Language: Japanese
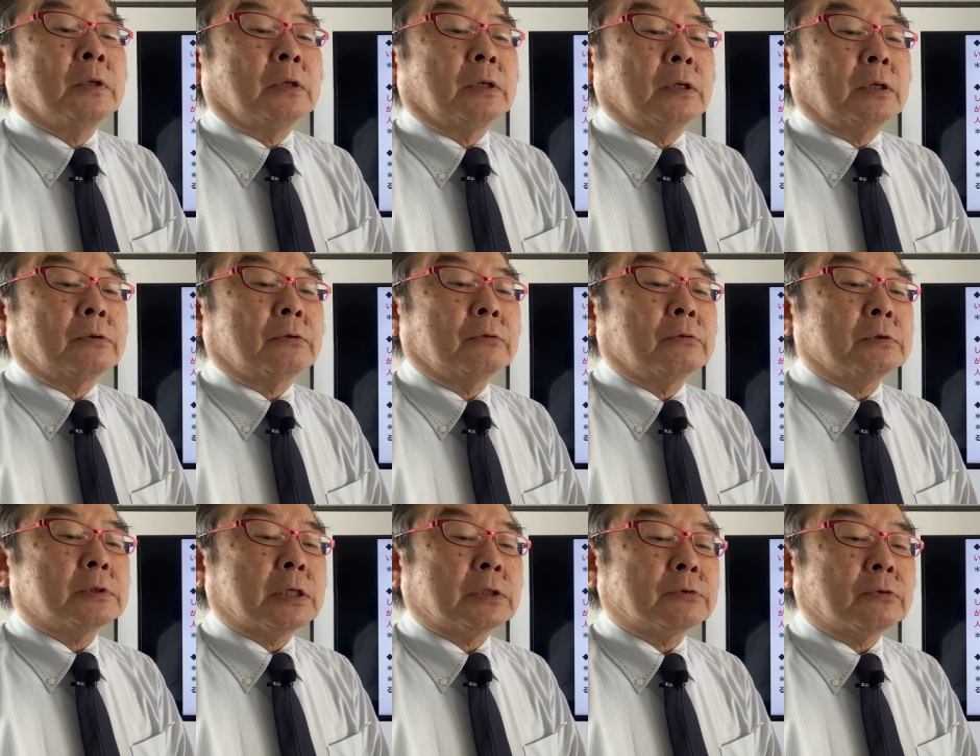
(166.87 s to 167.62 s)
結
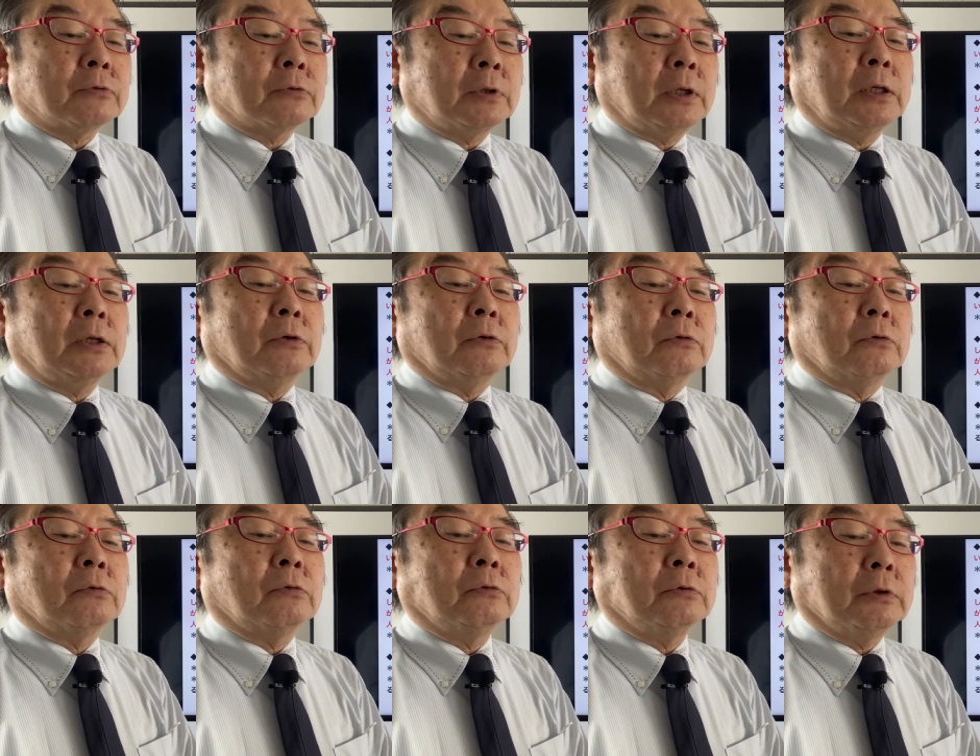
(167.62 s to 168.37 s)
局誘ったら
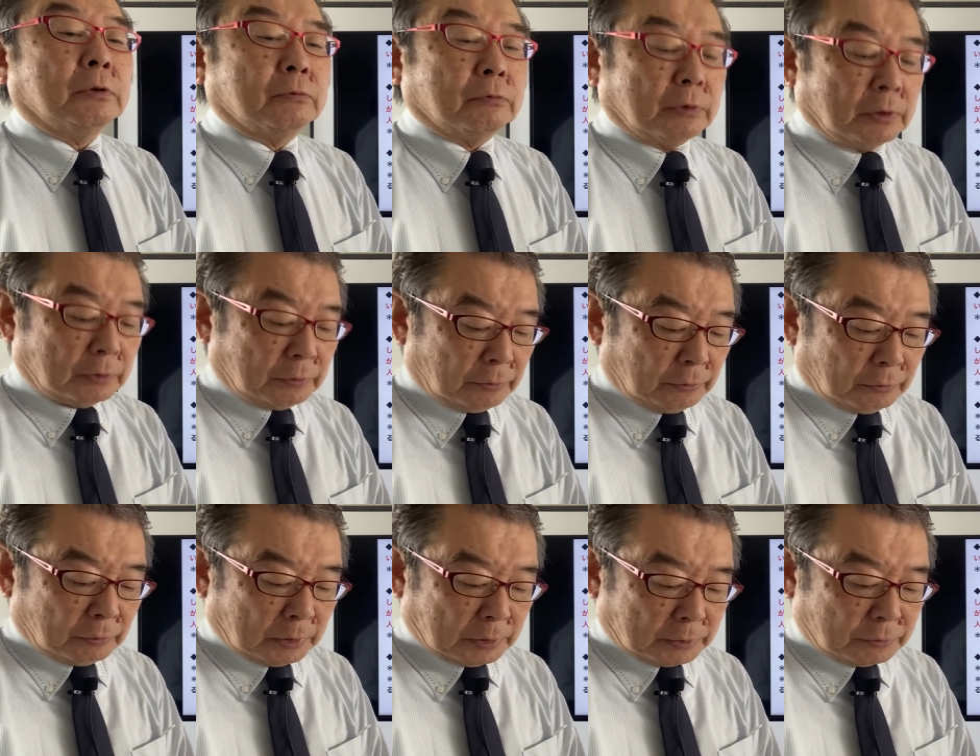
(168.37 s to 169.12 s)
喜んでくれる
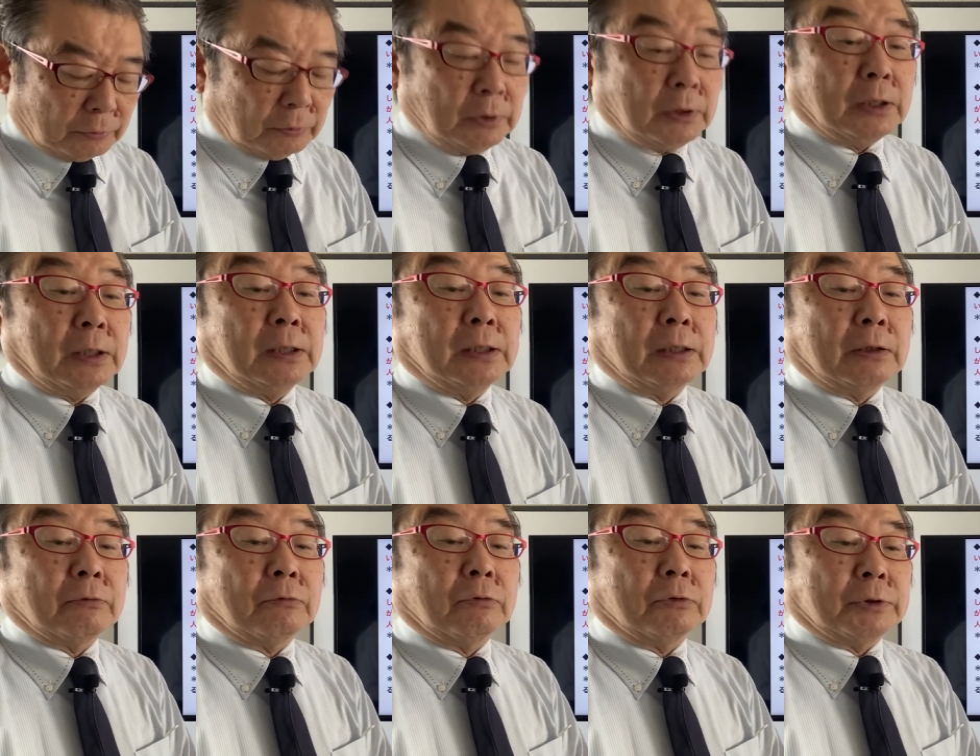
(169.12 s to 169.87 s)
ような人に連
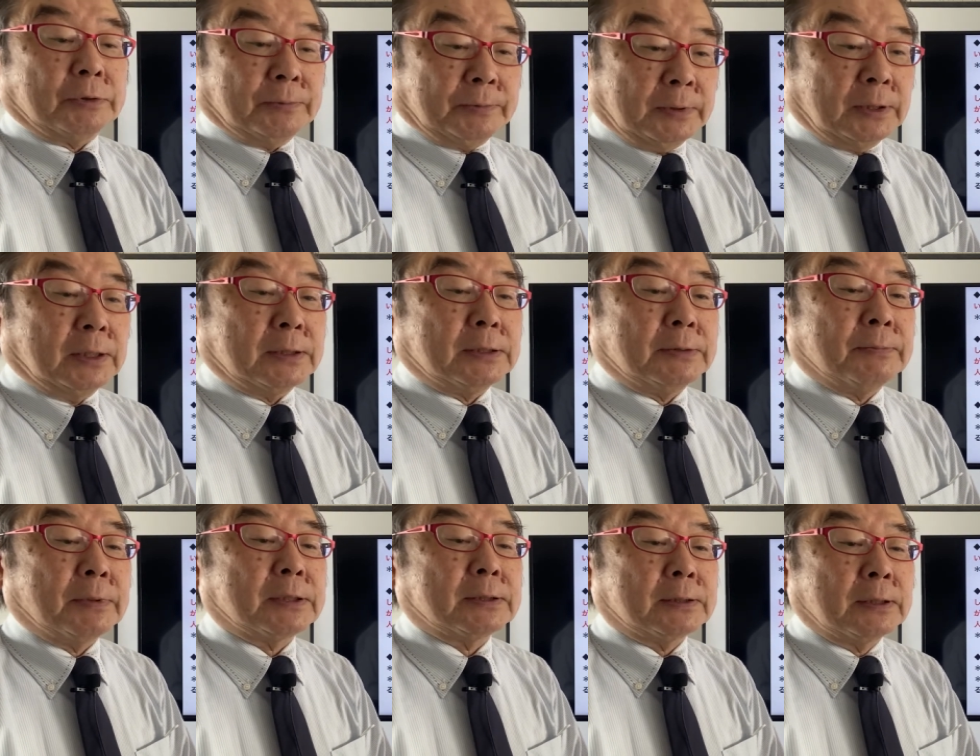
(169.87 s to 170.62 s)
絡をみんな
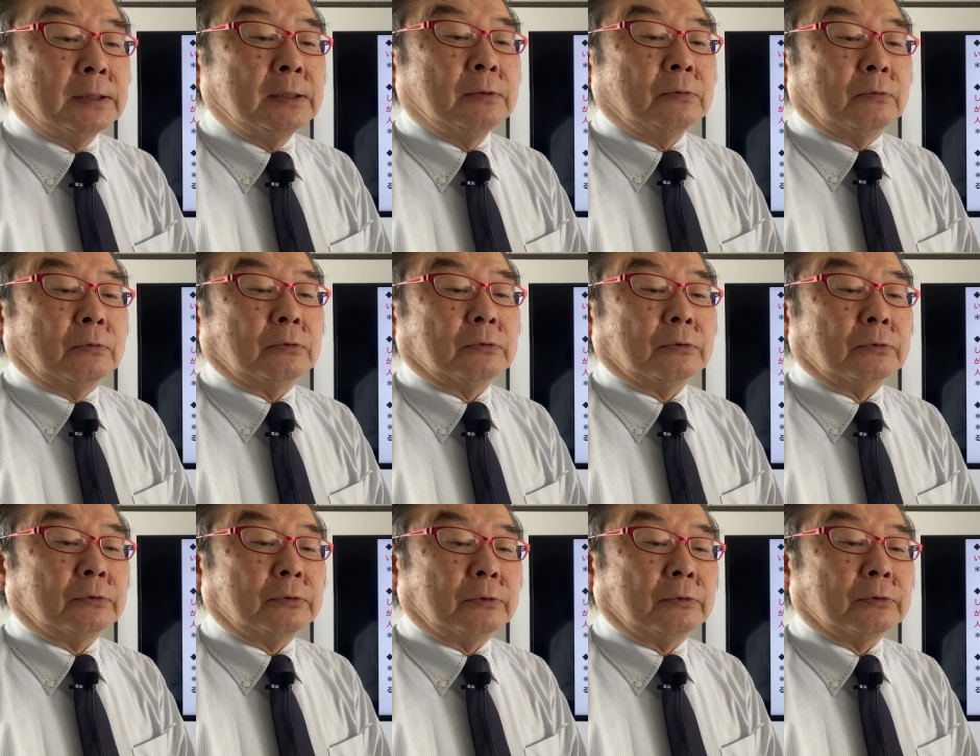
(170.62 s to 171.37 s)
します行
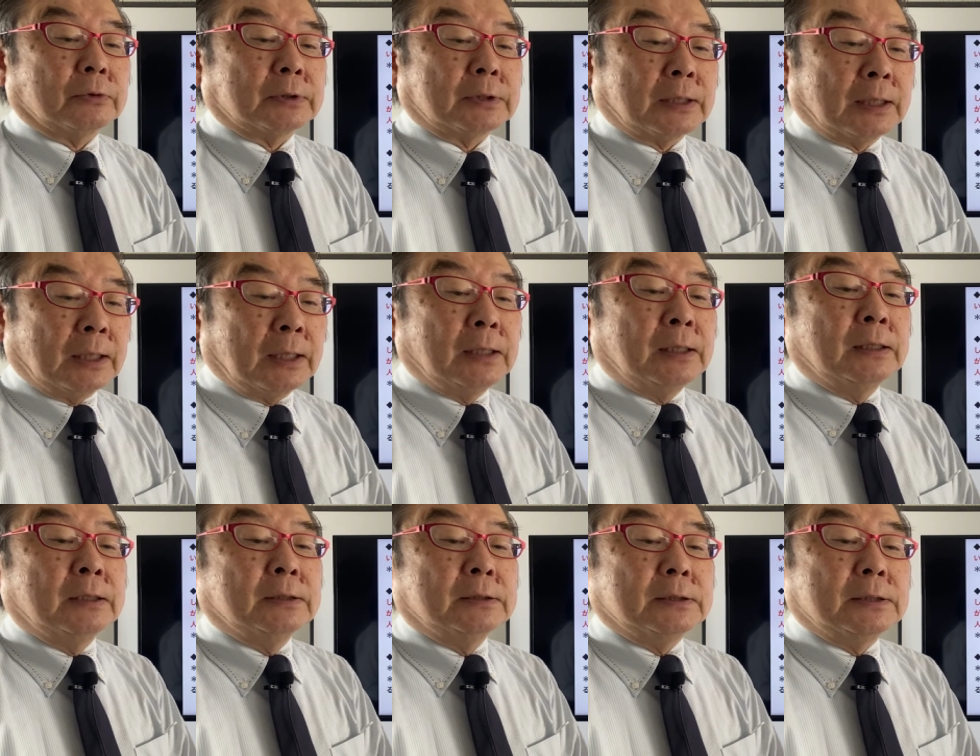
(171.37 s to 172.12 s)
動量の差が
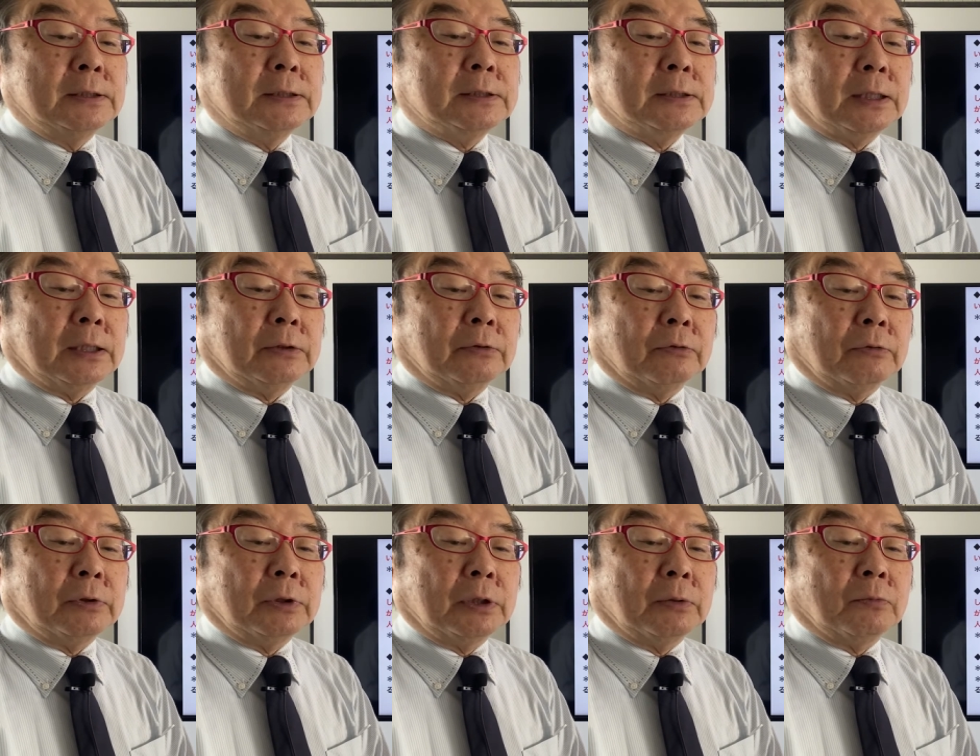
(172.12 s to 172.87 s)
人生
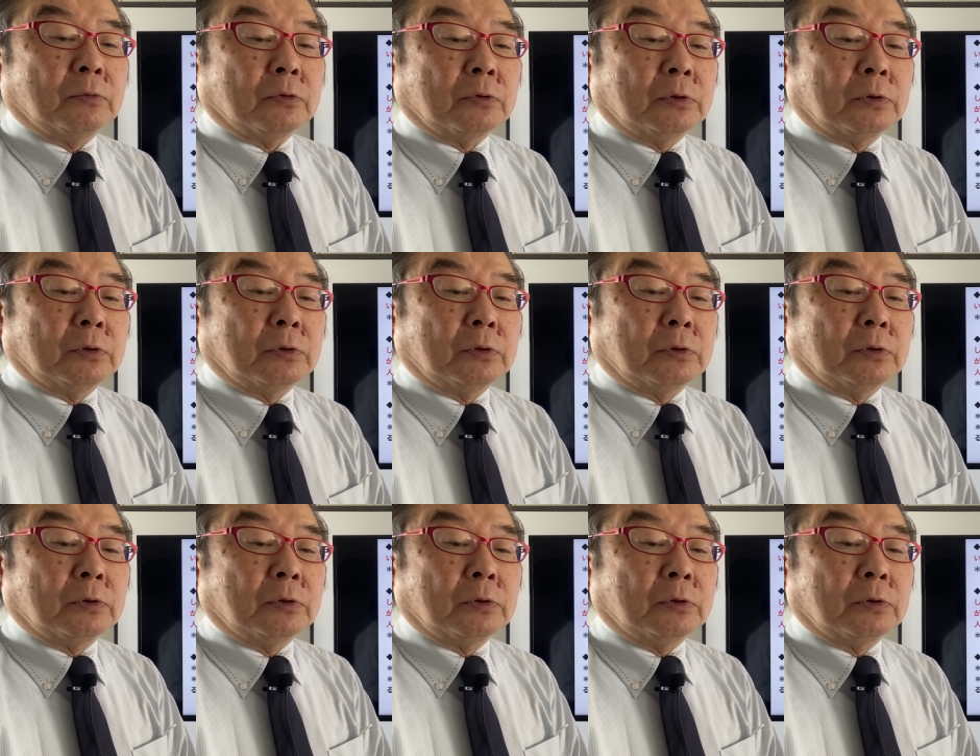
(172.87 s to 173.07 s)
において最